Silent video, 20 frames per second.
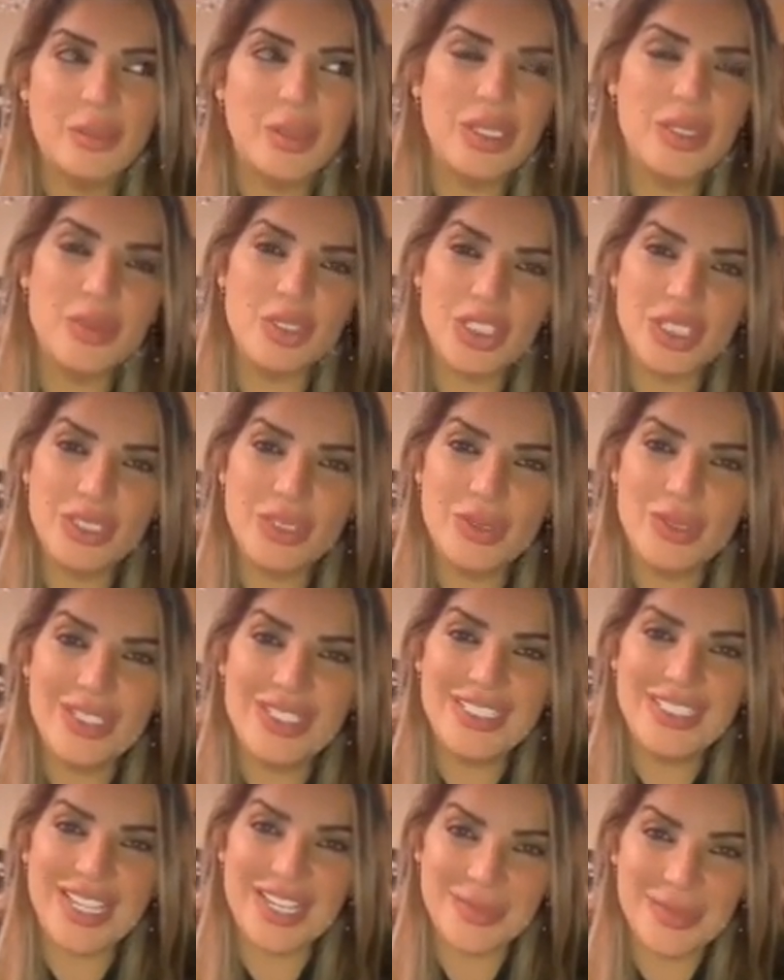بقول لي مش انت
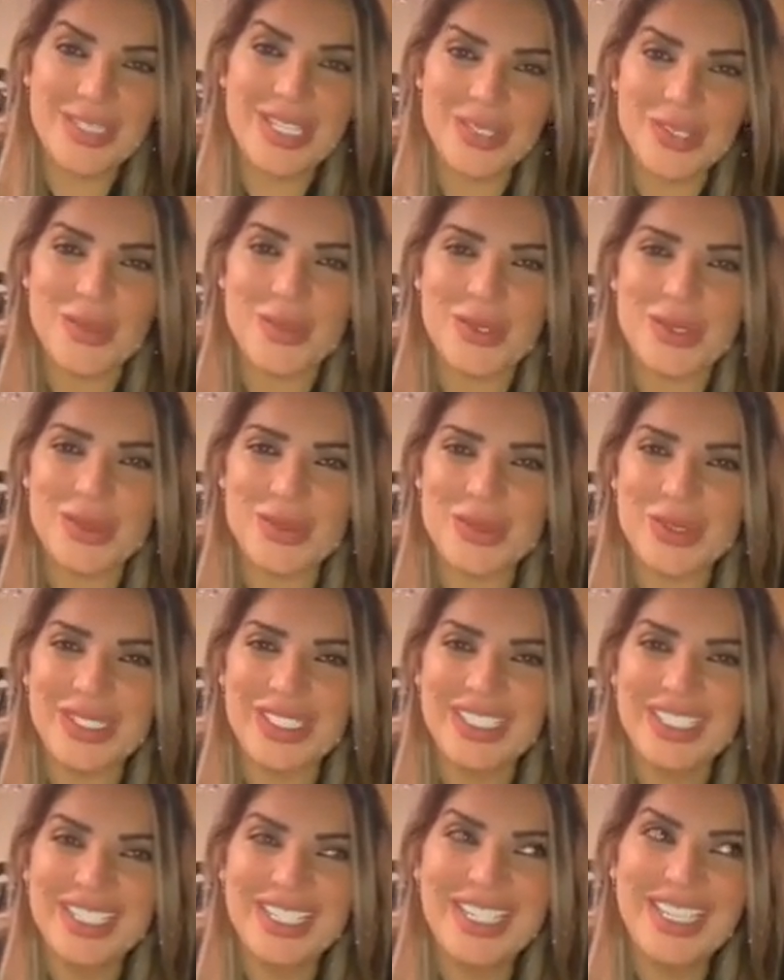قلتي انا بدي اشوفه شو
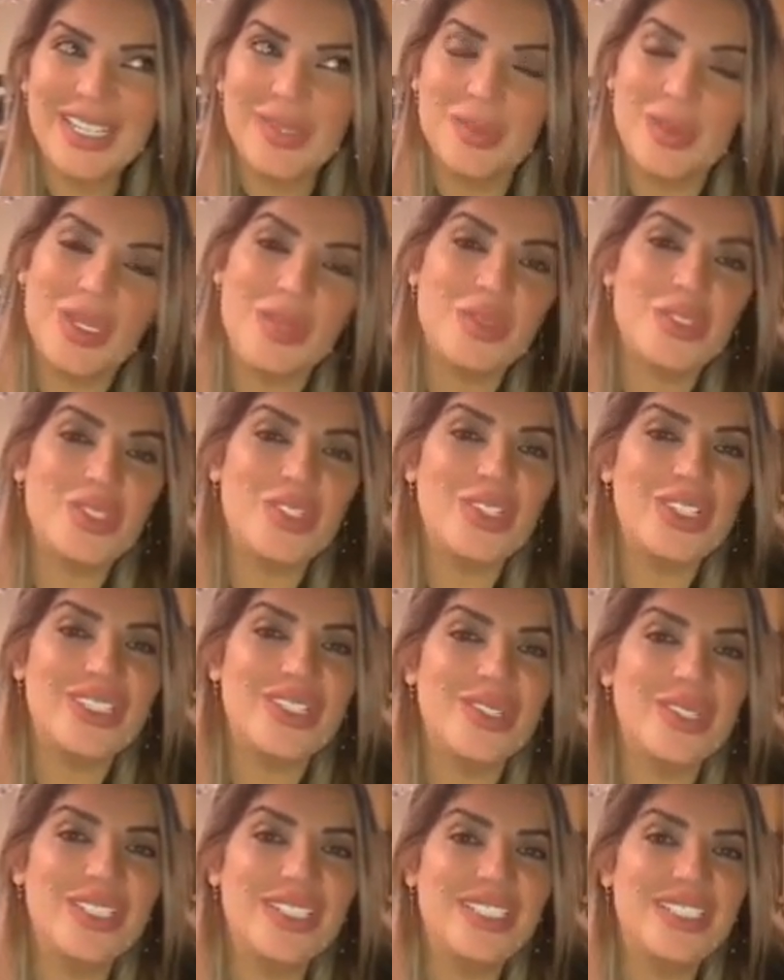بقول بقول لي مش
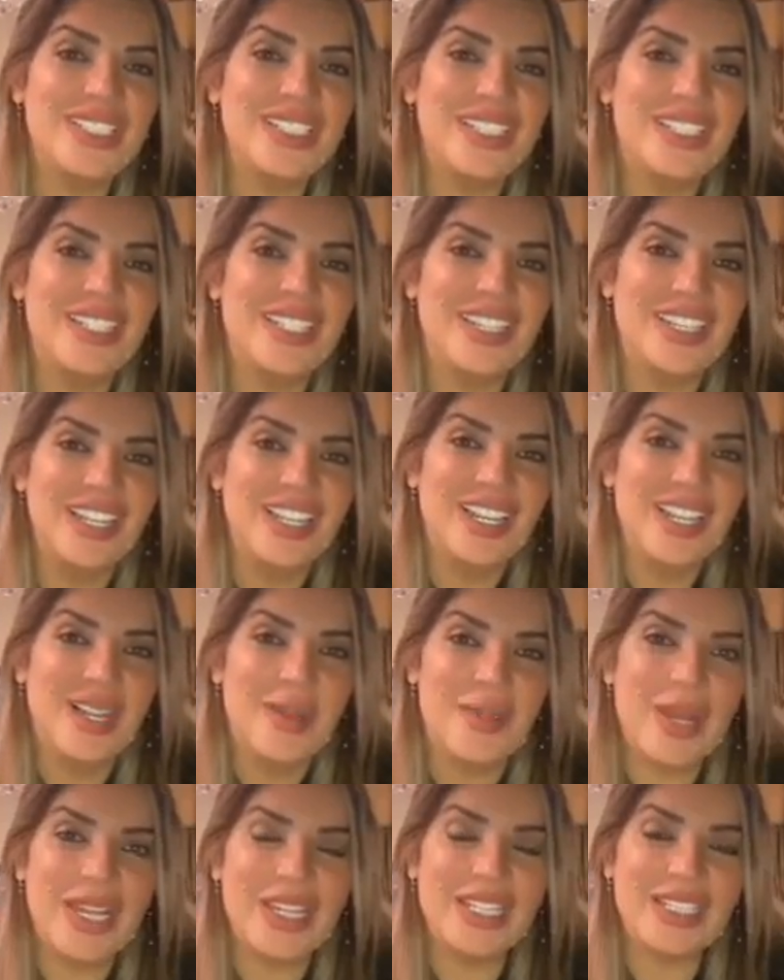قلتي قلتي
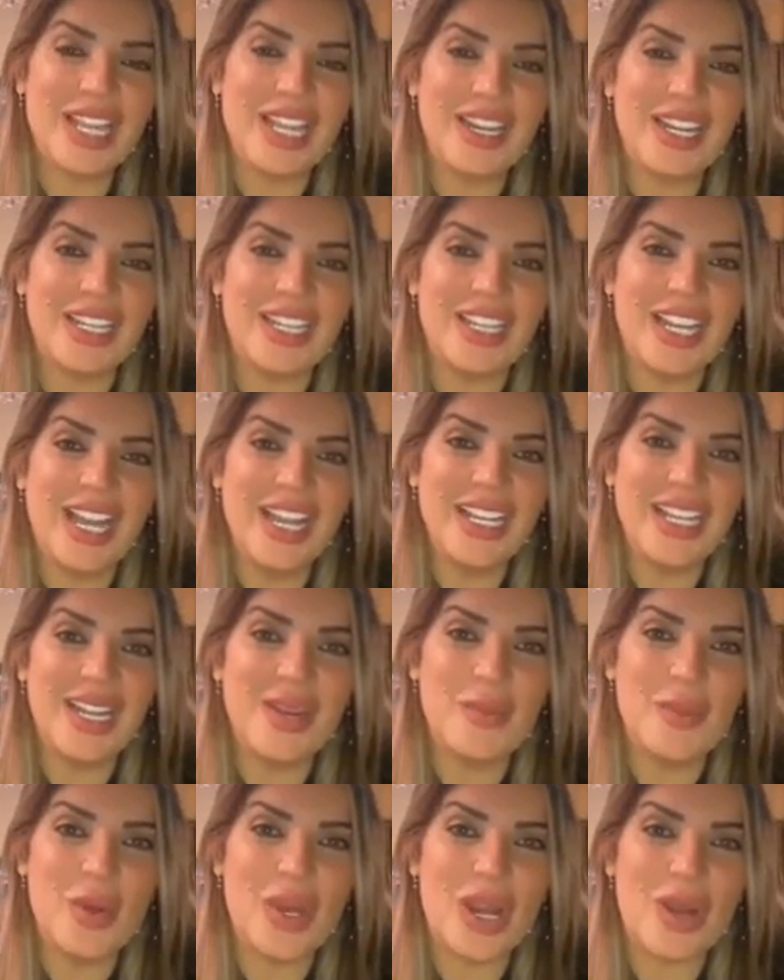ما نتحرك الا
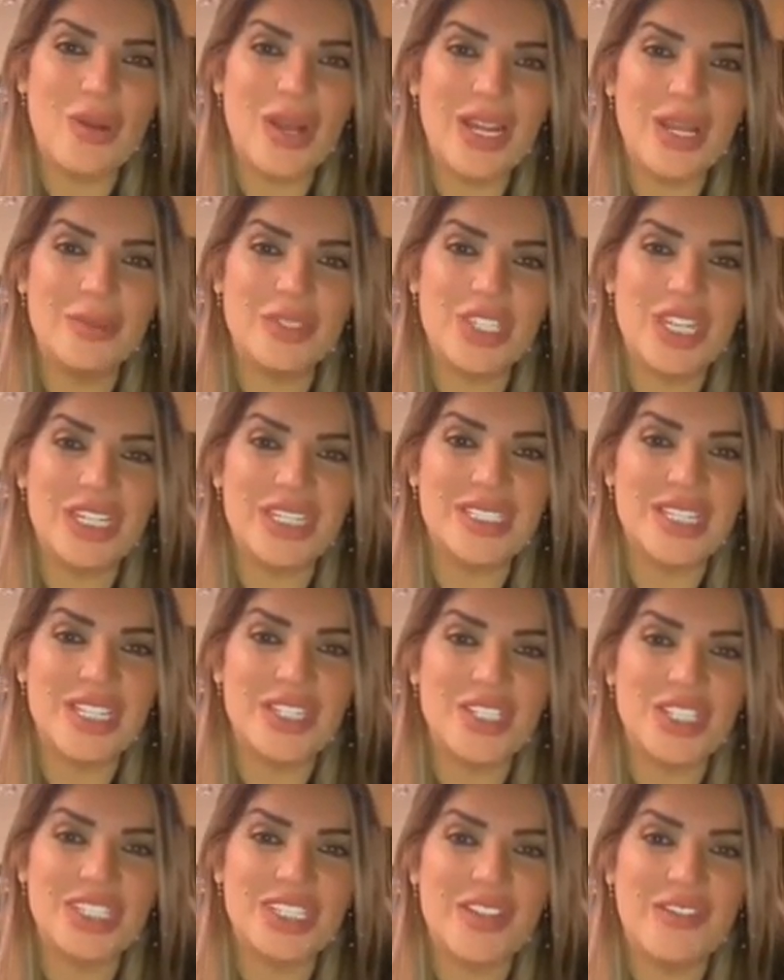احيانا بورقه وقلم مشان
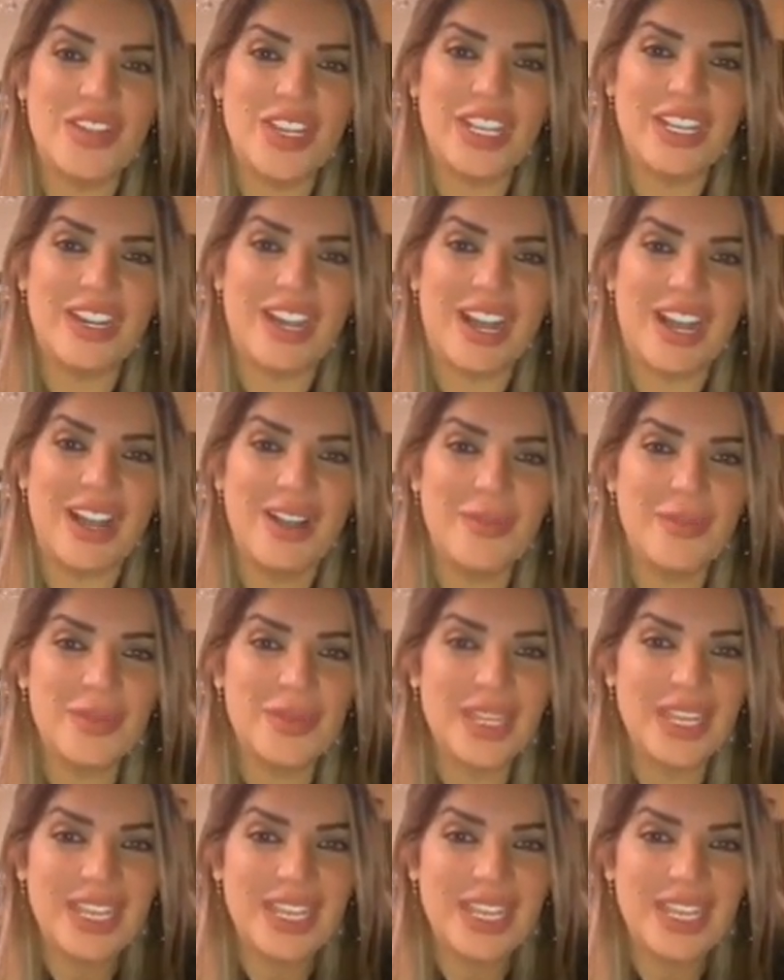اذا اجتنا فكره